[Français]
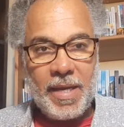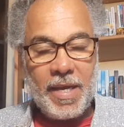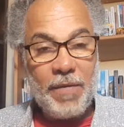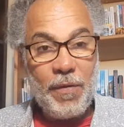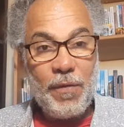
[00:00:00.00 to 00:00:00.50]

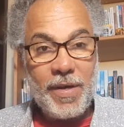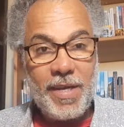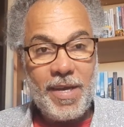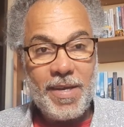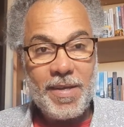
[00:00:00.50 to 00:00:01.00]
Et vous
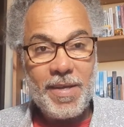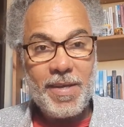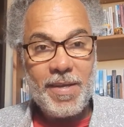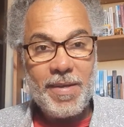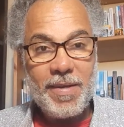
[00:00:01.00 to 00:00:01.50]
voyez,
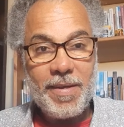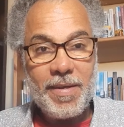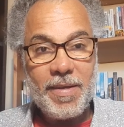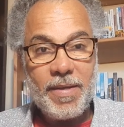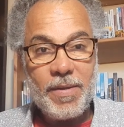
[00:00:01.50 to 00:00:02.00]

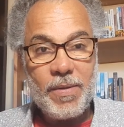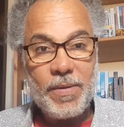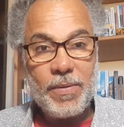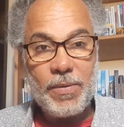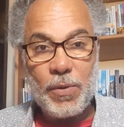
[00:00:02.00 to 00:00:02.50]

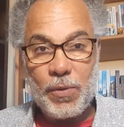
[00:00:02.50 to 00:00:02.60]
de